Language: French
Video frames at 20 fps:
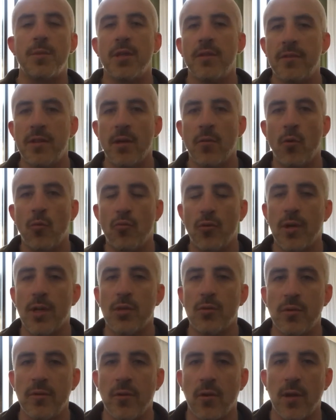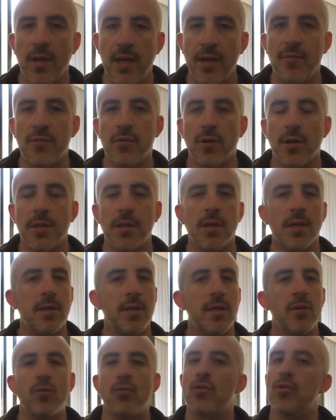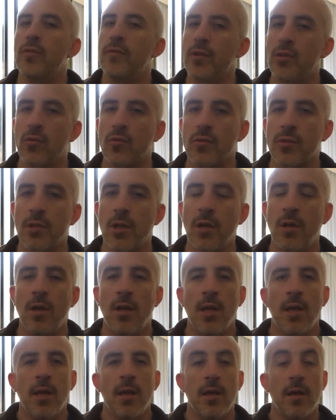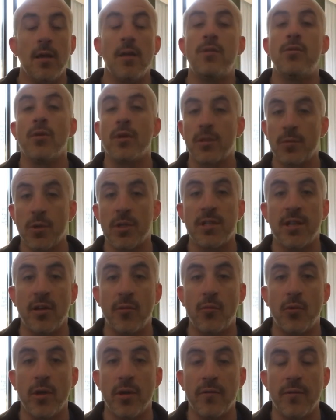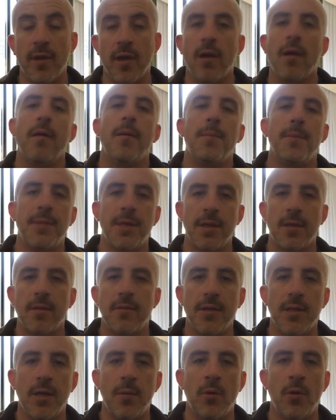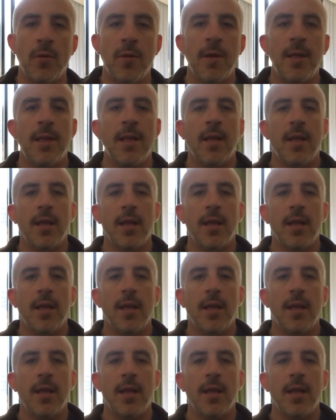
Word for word: Bien évidemment, vous pourrez la suivre en live sur Internet ou sur votre console et sur xboxlive.fr, bien évidemment.